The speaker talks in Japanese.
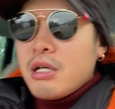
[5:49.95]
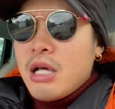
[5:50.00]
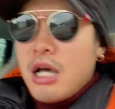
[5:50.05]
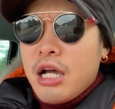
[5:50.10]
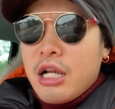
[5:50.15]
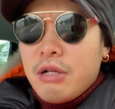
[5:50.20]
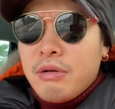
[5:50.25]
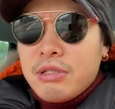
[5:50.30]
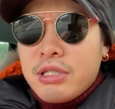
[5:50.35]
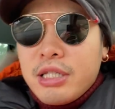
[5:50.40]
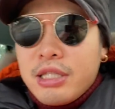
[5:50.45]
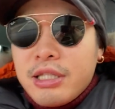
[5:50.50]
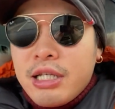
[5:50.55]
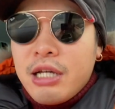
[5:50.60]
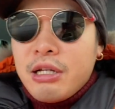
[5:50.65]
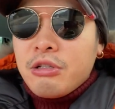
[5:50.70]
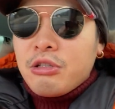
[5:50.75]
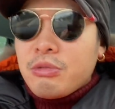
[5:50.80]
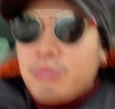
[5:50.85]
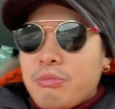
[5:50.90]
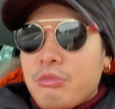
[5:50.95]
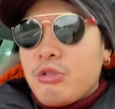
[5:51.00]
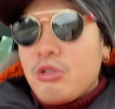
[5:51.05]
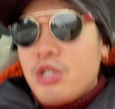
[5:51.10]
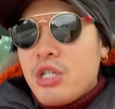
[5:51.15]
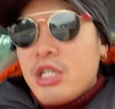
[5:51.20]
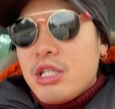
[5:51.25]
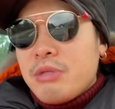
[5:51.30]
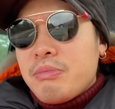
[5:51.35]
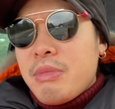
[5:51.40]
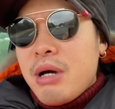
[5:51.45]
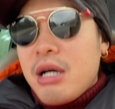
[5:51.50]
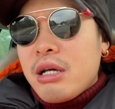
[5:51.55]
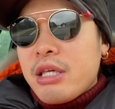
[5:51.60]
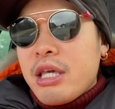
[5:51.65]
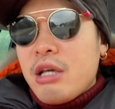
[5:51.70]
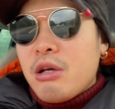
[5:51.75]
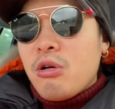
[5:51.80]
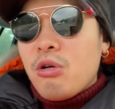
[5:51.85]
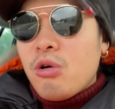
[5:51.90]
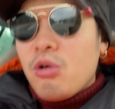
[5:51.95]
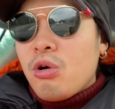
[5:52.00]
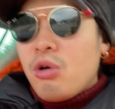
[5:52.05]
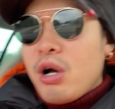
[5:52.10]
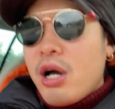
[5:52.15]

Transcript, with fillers: あれは絶対あると思う。まあ、結構、